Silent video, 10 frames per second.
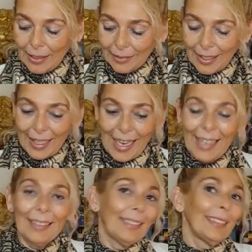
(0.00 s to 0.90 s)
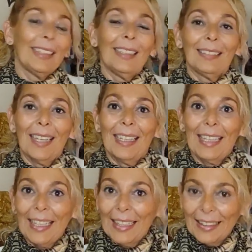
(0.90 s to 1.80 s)
Ya sanaste,
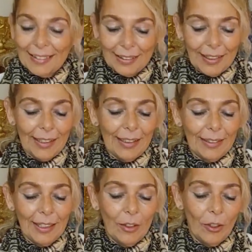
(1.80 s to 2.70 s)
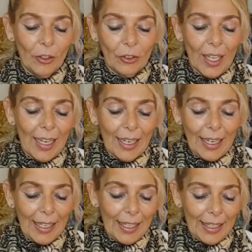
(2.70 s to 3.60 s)
Aries, te están diciendo los
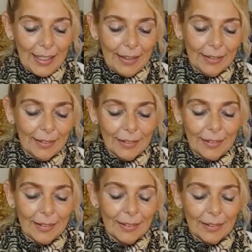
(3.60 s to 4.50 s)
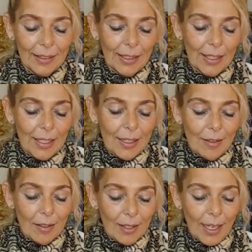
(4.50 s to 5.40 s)
ángeles.
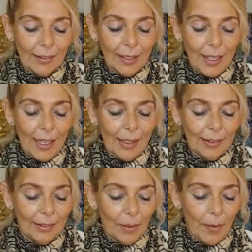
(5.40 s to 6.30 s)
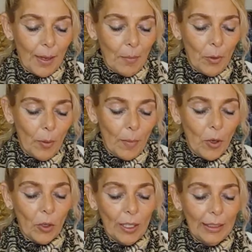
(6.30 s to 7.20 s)
Ya sanaste, vamos,
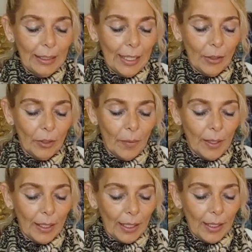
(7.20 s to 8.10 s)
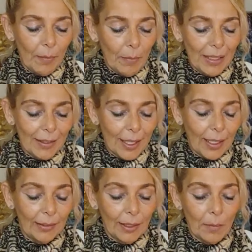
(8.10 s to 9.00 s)
vamos con el tarot a ver qué
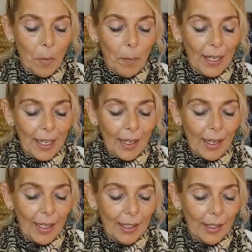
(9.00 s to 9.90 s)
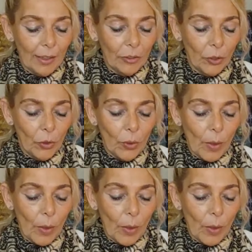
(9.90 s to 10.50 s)
mensajes tenemos para Aries de Sol,